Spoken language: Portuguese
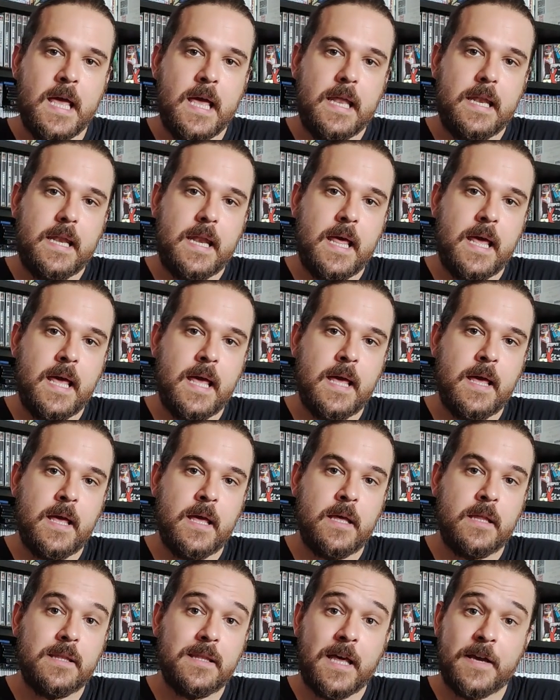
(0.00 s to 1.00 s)

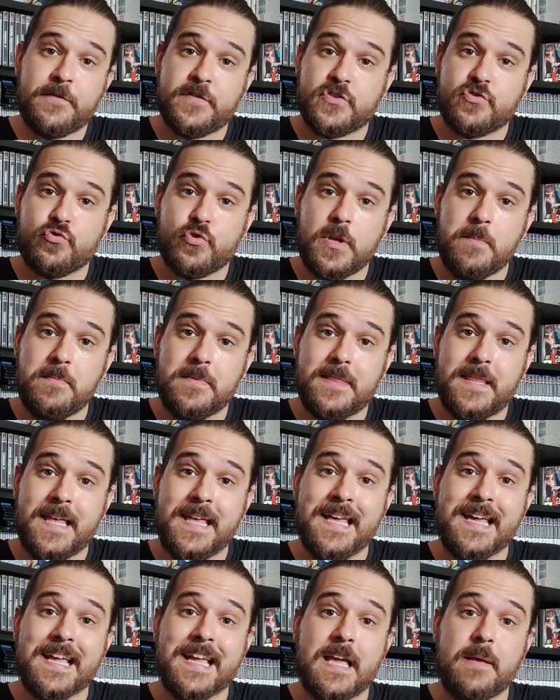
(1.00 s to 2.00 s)
na live stream
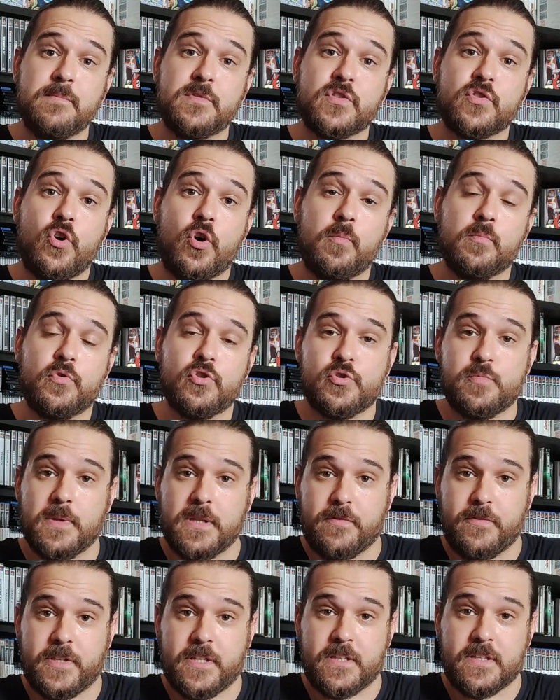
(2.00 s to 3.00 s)
da Gamescom
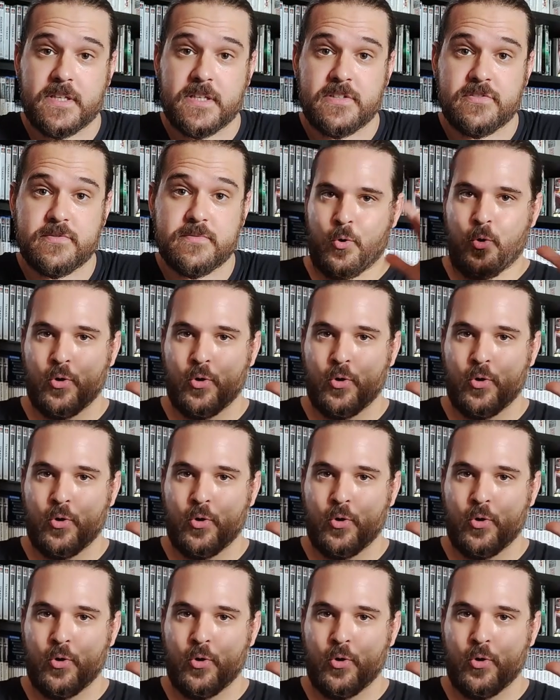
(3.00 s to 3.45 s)
2023.